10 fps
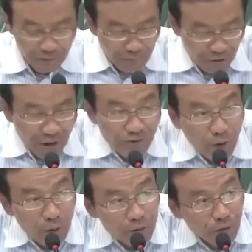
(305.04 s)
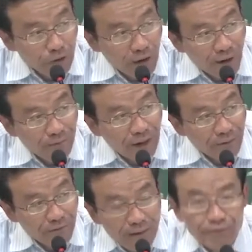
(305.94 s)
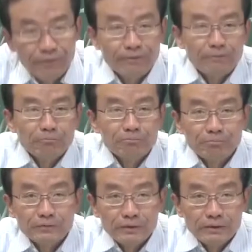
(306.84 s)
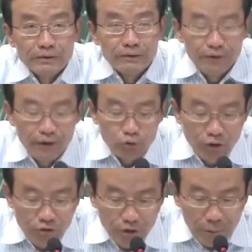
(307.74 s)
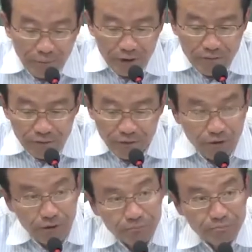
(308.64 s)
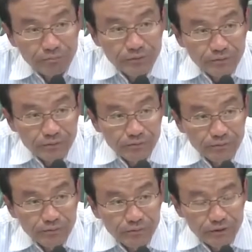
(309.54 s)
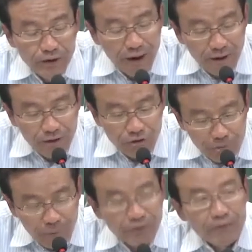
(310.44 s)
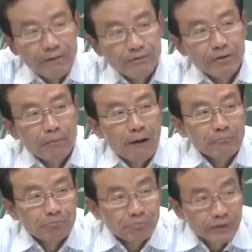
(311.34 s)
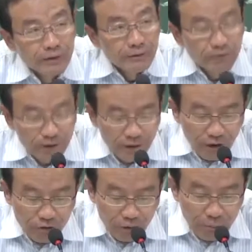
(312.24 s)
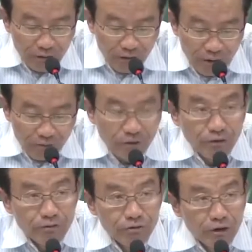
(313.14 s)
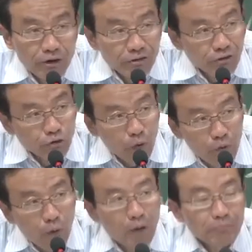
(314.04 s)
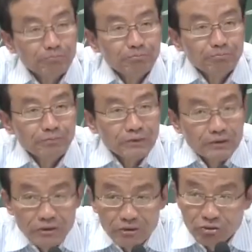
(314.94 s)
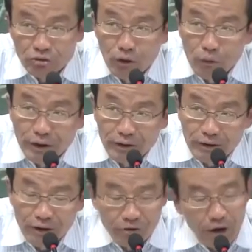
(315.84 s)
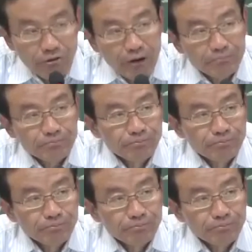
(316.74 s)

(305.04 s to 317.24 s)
那么现在我们遇到了很大的问题，一个最基本的问题，有两个基本的问题吧。第一个基本的问题，今日之中国，社会各个阶层，